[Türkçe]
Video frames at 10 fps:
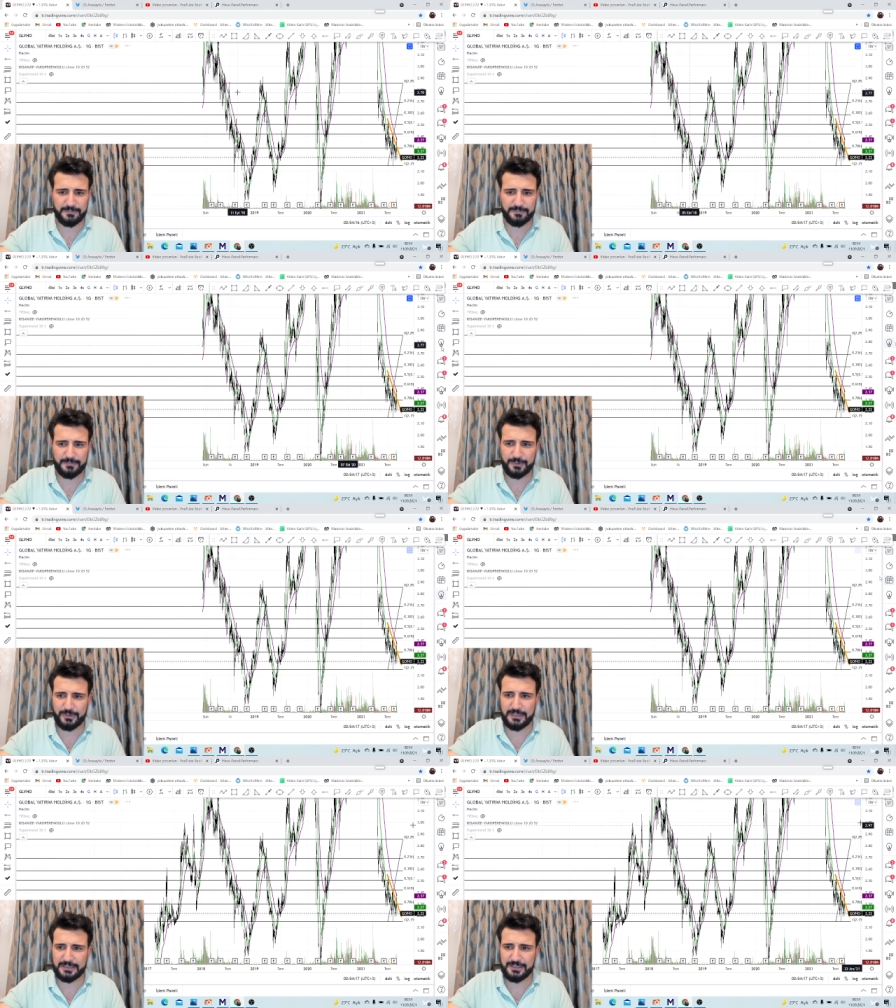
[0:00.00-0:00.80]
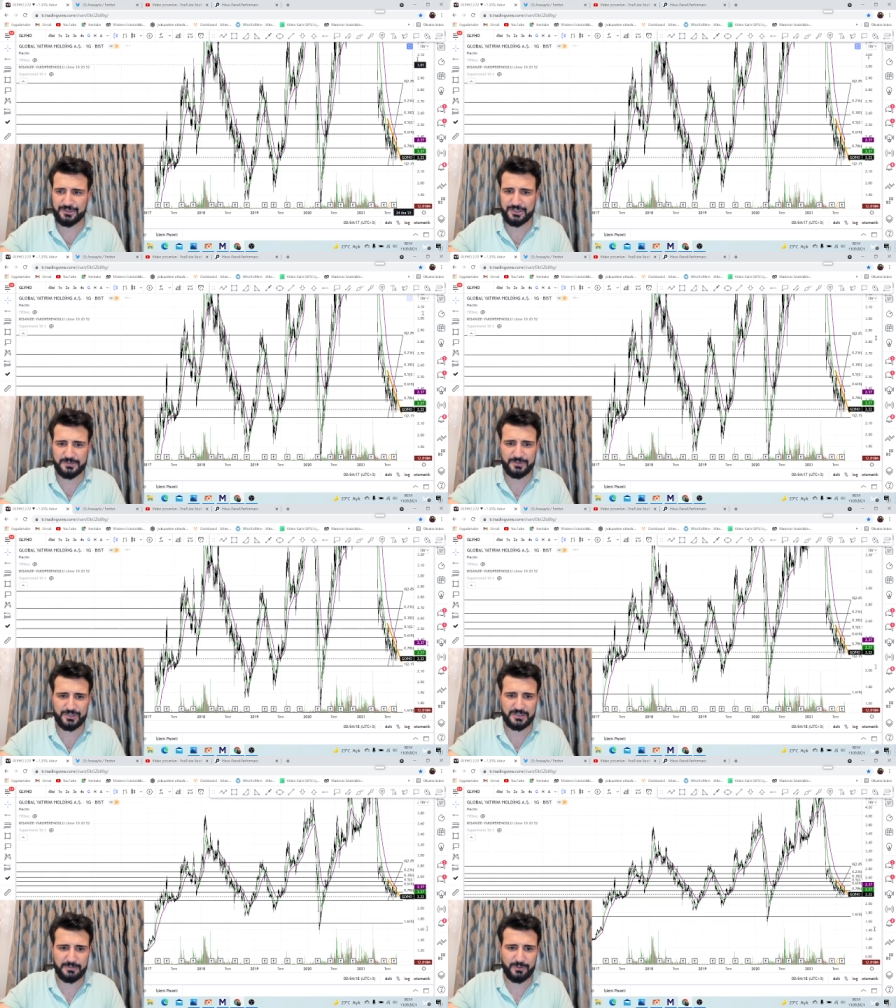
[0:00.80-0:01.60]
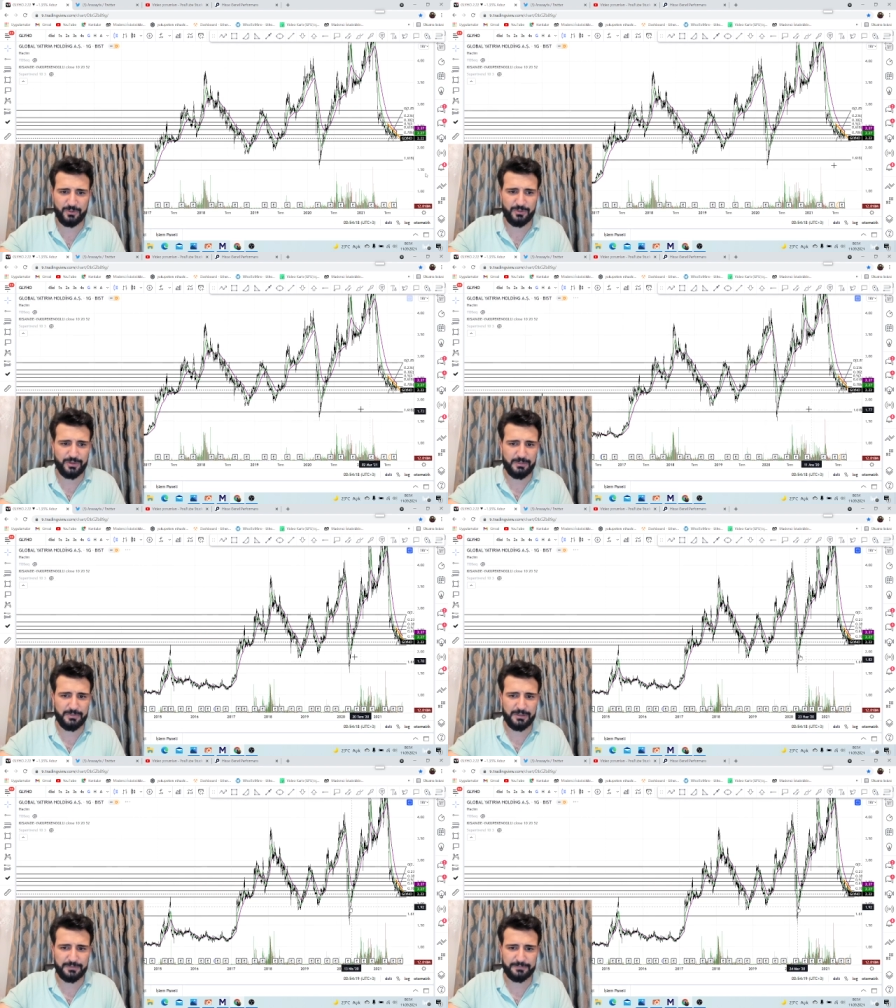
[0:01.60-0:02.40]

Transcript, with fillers: Bunu nereden çizmişiz ama o önemli.